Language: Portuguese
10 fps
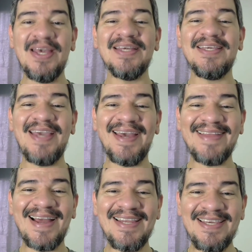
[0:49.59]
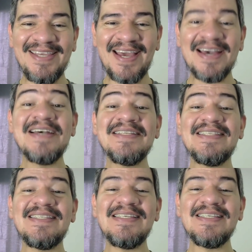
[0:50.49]
que é da linha
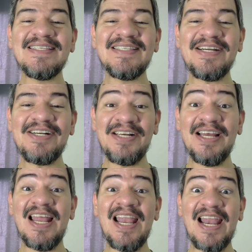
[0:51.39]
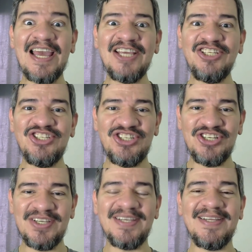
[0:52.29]
Sister
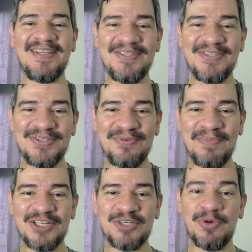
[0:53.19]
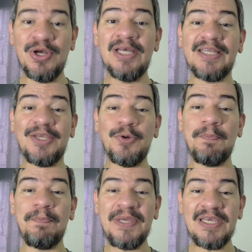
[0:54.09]
Land. Isso mesmo. Tem o
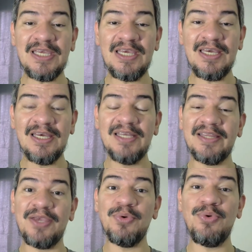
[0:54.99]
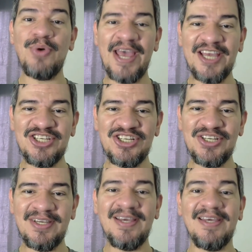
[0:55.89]
pink, tem o
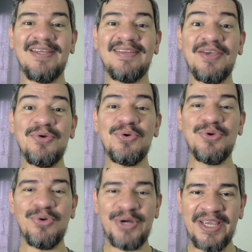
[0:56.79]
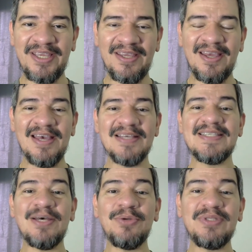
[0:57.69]
red e tem o green.
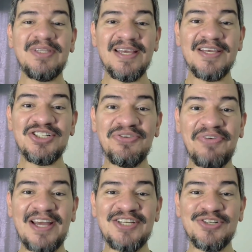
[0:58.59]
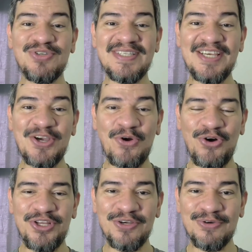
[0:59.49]
São três frascos
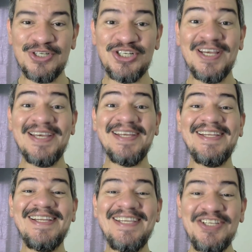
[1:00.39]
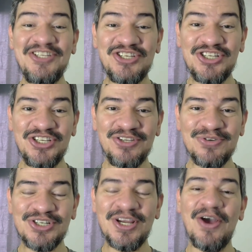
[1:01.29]
icônicos
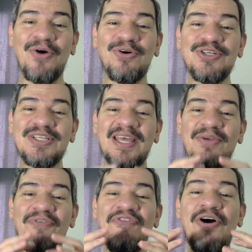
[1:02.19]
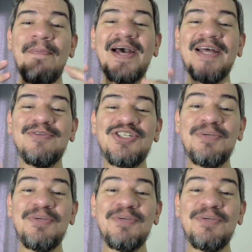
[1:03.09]
lindinhos, onde tem o formato de